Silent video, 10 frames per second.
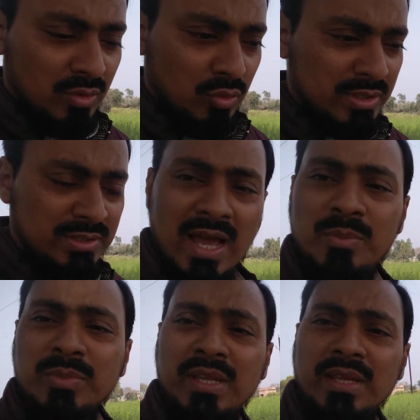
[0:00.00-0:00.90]
को
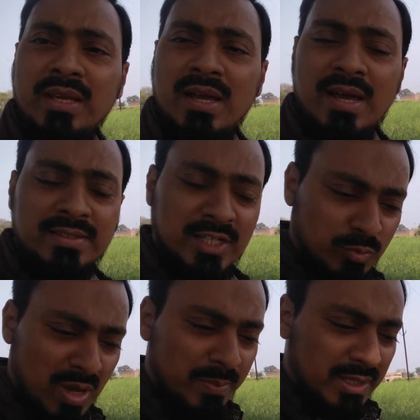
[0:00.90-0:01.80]
अंजाम देने का
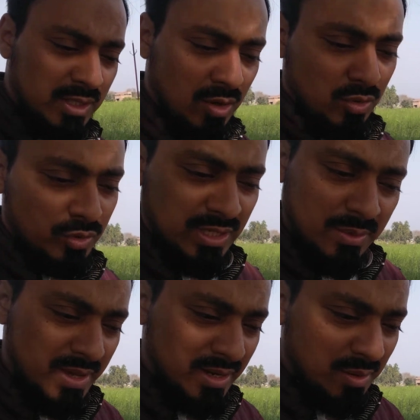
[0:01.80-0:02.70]
जज्बा पैदा हो ये
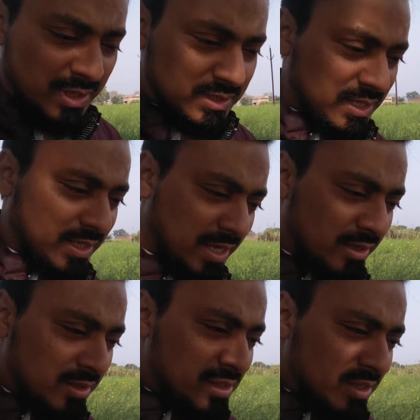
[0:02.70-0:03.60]
हमारा मकसद है